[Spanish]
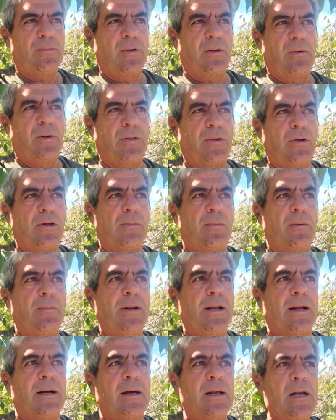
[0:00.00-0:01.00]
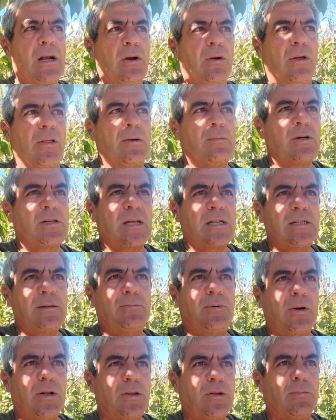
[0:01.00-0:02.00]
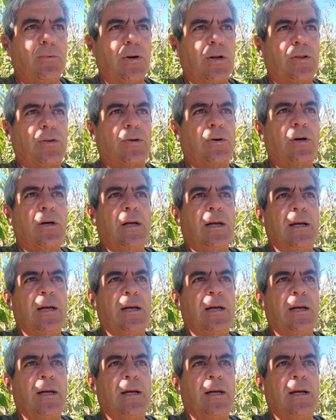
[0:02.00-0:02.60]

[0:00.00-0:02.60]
podemos decir, oye, pues mira, lo hacemos así por esto, por esto.